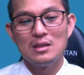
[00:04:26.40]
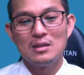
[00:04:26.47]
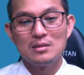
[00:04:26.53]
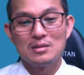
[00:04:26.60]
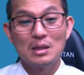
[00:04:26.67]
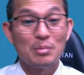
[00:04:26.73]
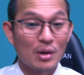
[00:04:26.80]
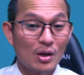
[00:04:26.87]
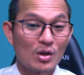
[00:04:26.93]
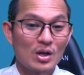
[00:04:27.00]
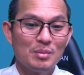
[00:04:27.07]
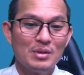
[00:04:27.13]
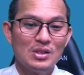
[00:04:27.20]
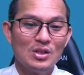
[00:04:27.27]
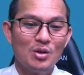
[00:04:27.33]
tơ bờ lòng là
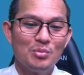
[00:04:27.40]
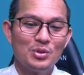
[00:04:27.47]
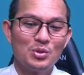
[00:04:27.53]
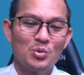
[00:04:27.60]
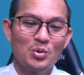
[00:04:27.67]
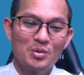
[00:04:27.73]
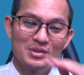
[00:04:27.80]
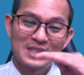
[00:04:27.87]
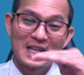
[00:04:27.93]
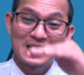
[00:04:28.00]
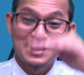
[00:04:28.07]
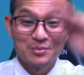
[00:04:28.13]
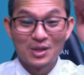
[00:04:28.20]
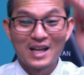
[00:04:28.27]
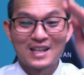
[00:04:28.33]
bây giờ mình tung sai
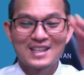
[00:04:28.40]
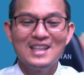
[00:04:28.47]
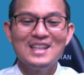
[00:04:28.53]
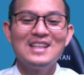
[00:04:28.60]
sông mười lạng tới